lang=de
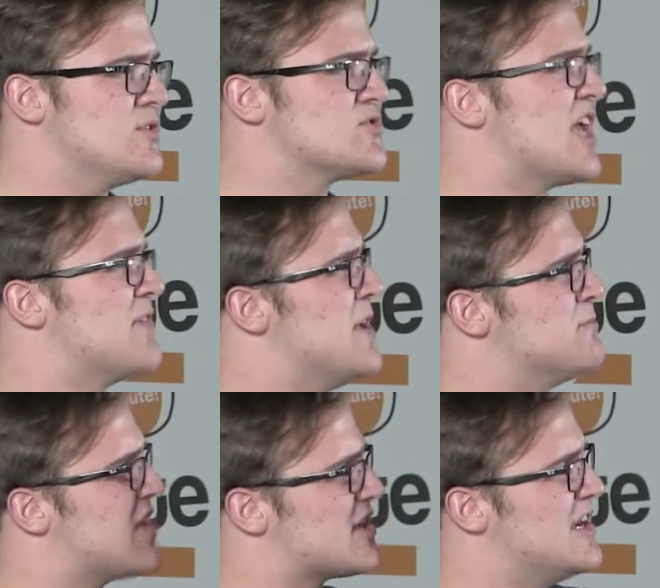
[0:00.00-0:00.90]
zeigen wir ihm
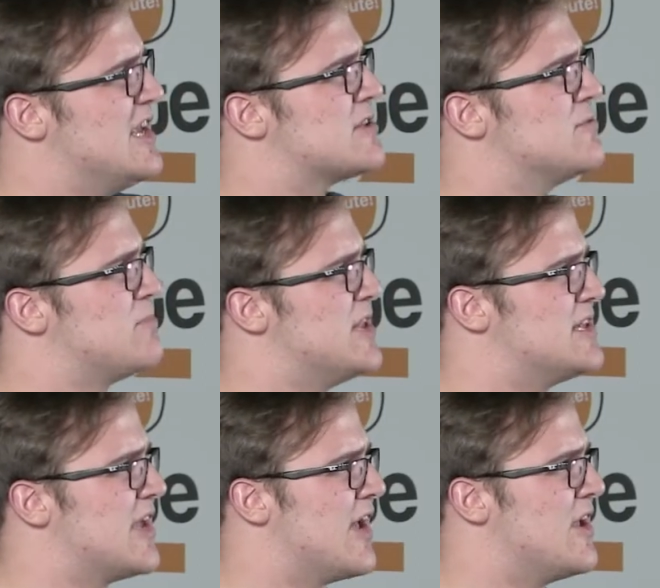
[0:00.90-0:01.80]

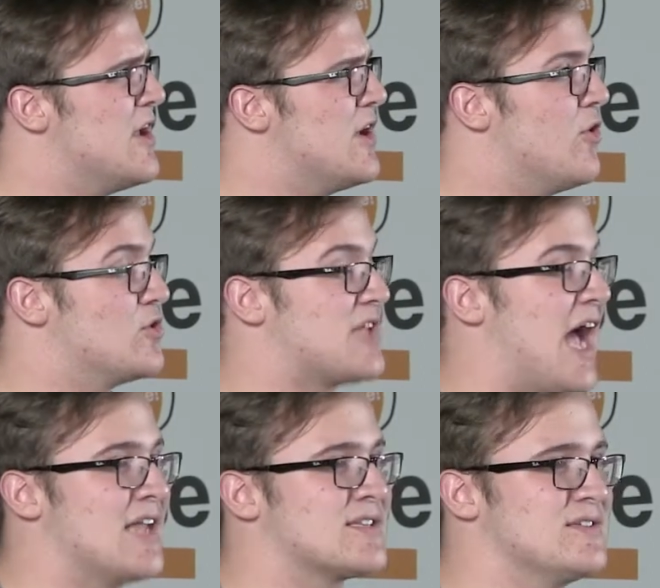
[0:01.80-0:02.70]
Satellitenbilder und
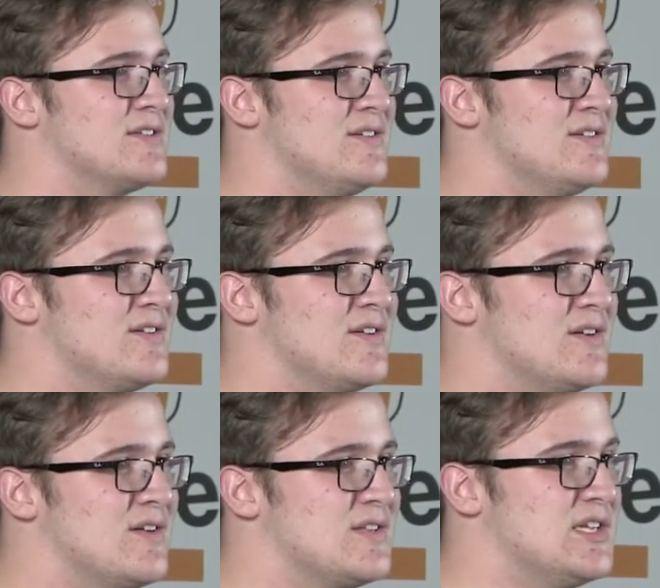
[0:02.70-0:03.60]
Daten,
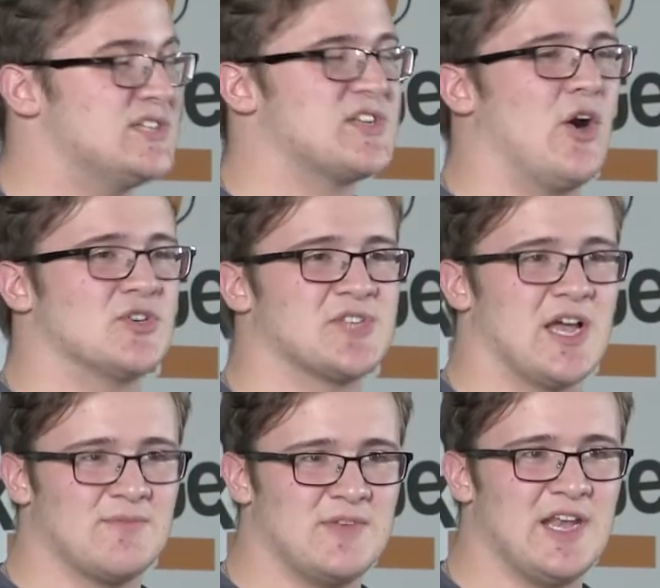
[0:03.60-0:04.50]
die diese
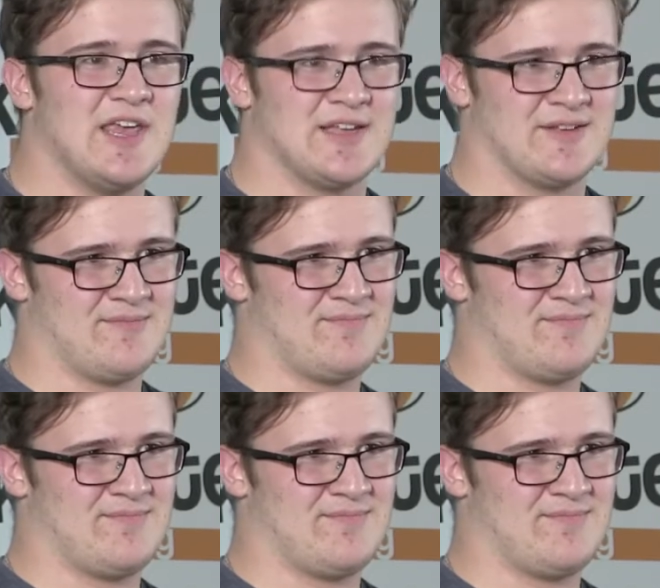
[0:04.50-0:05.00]
Aussagen widerlegen.